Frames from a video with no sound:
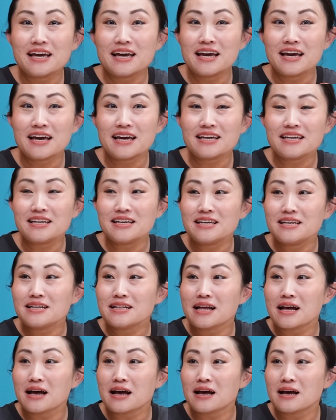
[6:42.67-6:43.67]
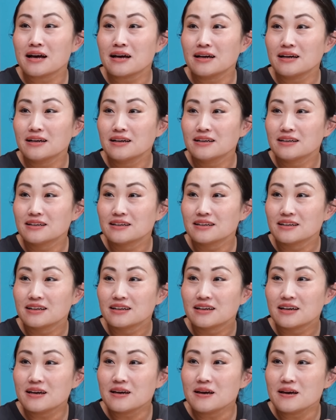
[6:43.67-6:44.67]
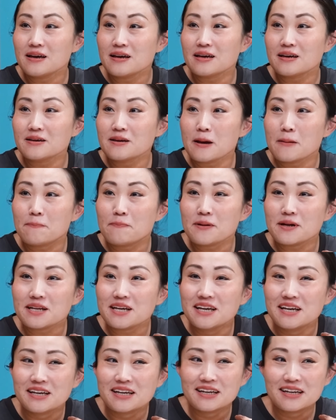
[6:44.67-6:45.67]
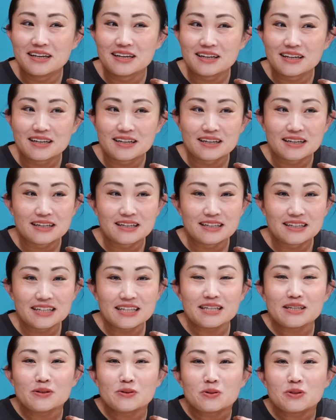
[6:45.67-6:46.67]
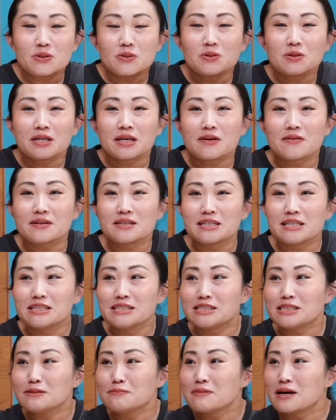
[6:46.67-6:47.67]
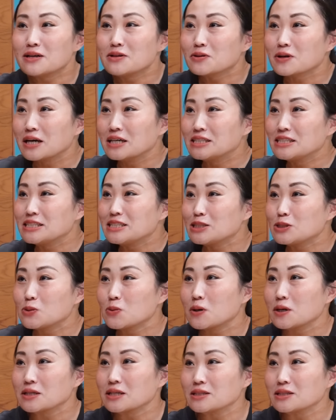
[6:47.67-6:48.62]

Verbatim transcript: い、えー、いいな。うん。え、やっぱり。昼休憩は人参丸かじりとか